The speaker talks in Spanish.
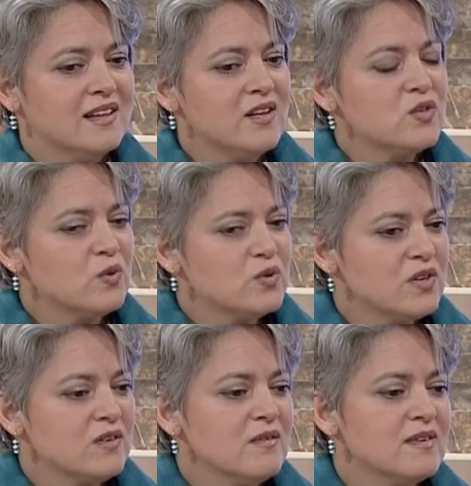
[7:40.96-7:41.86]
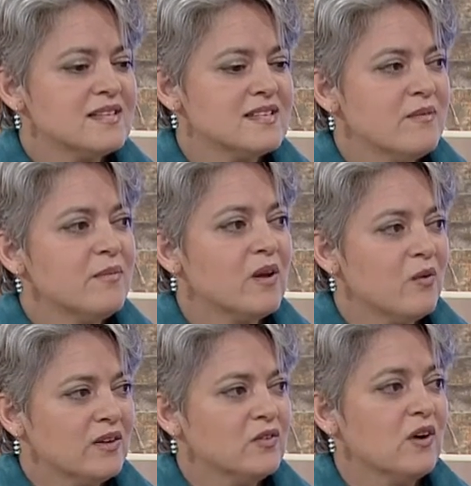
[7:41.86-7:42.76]
Tiene solución siempre y
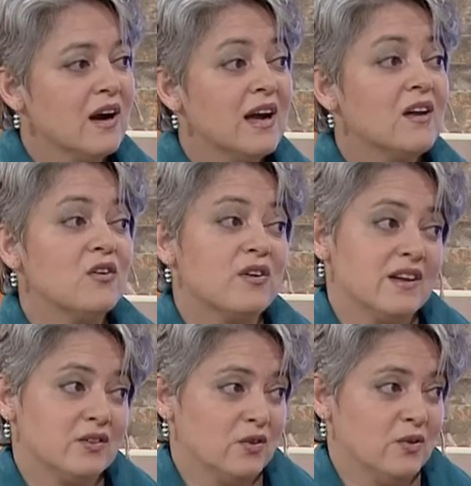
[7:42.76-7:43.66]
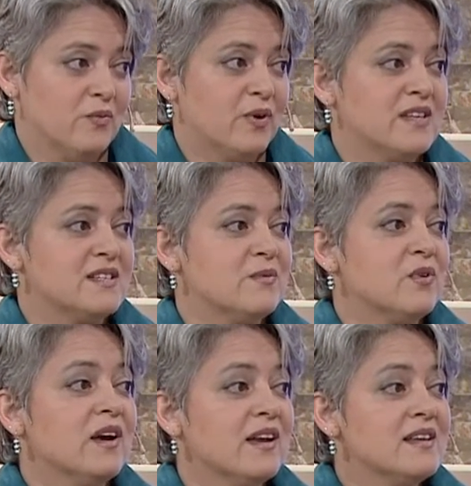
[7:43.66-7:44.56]
cuando hagas lo correcto, porque si
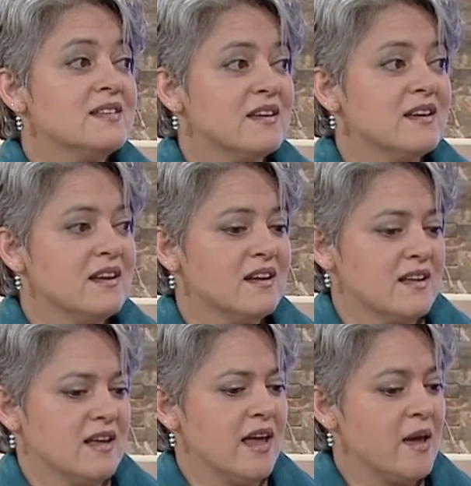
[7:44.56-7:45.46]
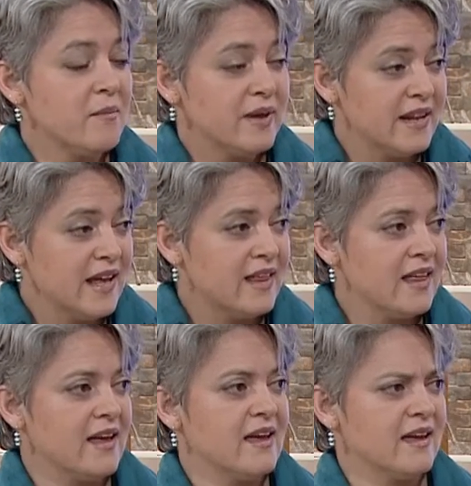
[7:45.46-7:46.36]
vos querés seguir
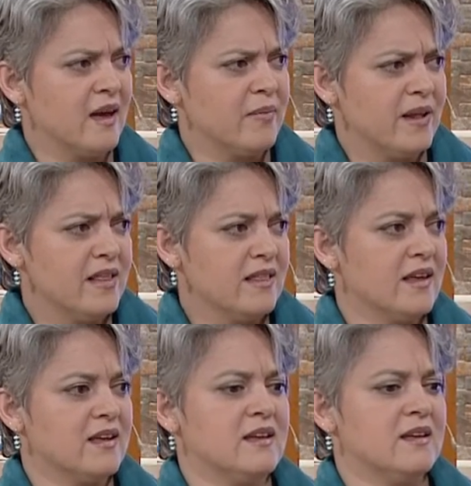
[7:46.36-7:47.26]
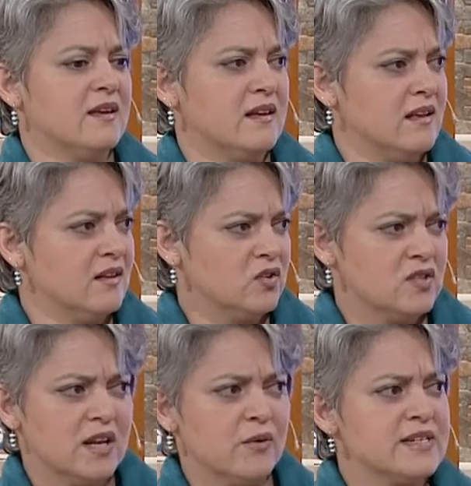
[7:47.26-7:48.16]
empeñada en que aprenda y,
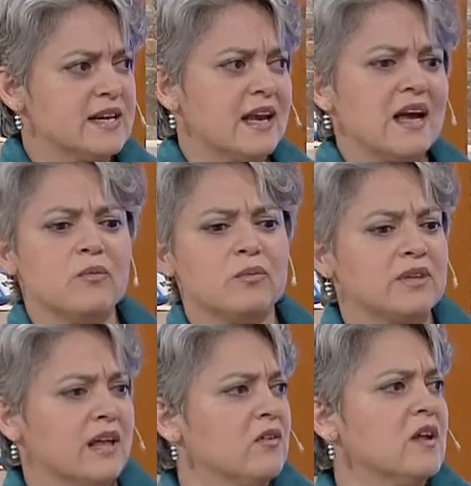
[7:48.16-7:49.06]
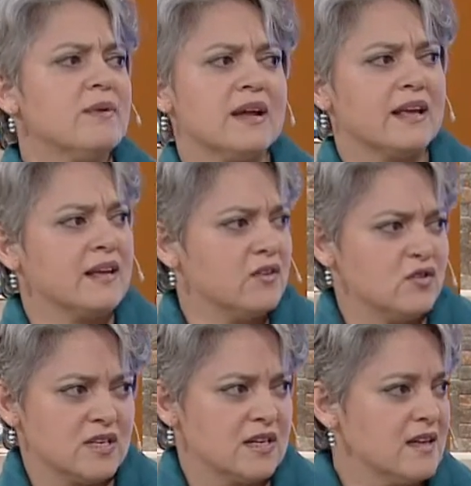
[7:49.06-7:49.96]
entonces le voy a sacar la computadora para que
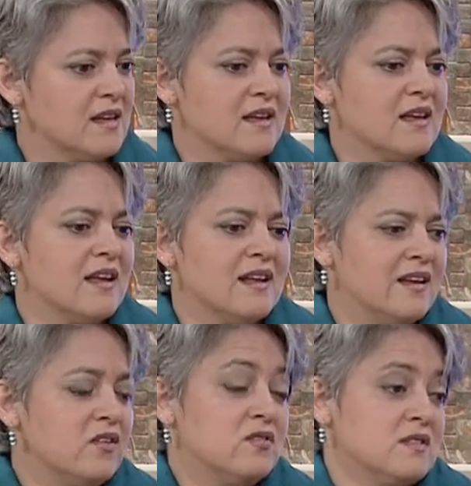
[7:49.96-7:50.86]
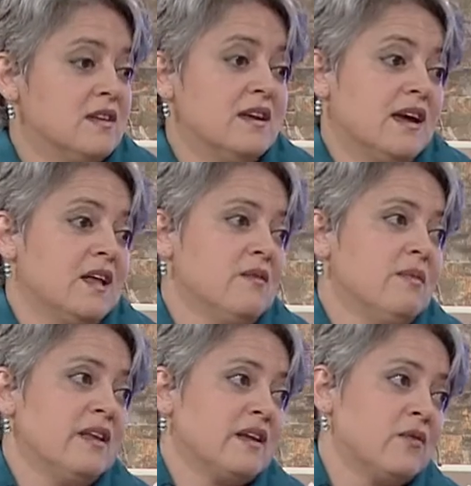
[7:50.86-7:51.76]
no sé qué. El niño sigue cada vez
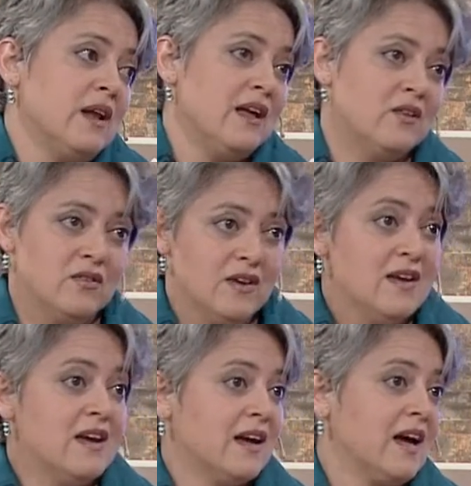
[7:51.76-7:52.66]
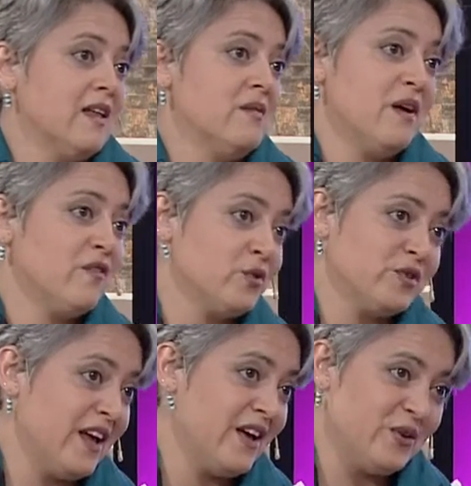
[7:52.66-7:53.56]
más desregulado, cada vez más
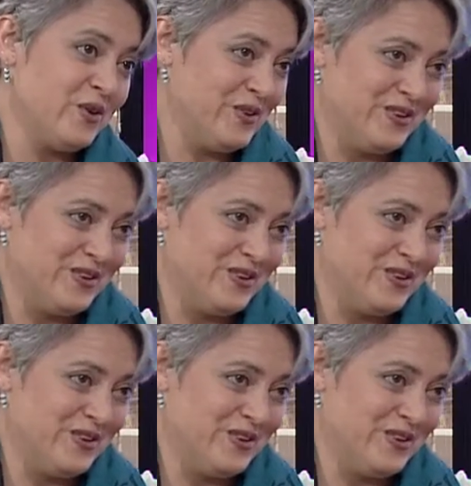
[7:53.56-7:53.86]
frustrado.